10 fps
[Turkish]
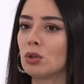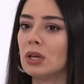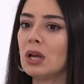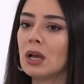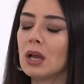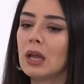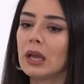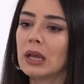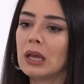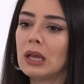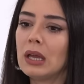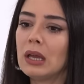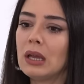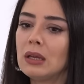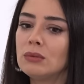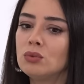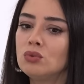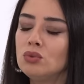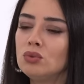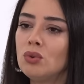olarak e,
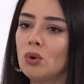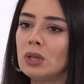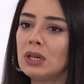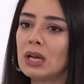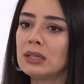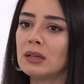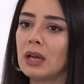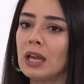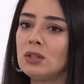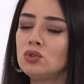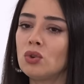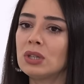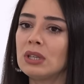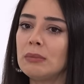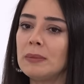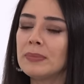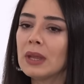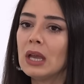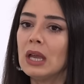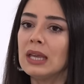duygu olarak da en çok kimi
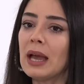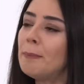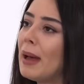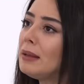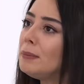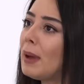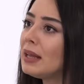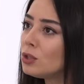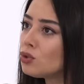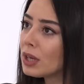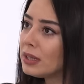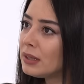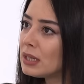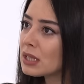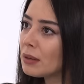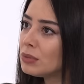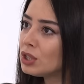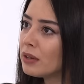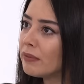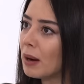ya ben ben de çok enteresan bir
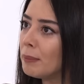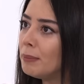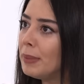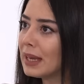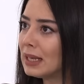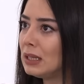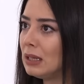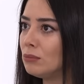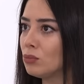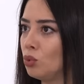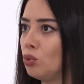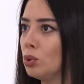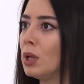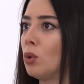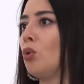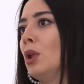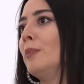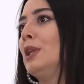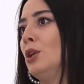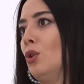şey var. Beklediğim duygular
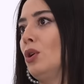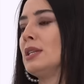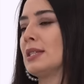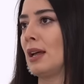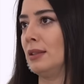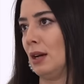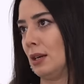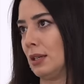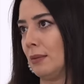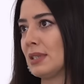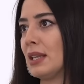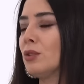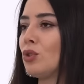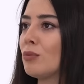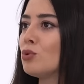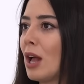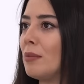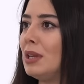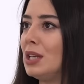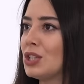olabiliyor insanlarda. Mesela atıyorum
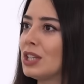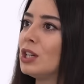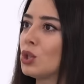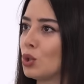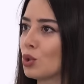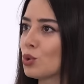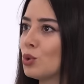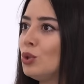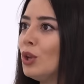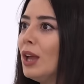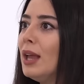güzel bir ilişki yaşıyorsun. Tamam.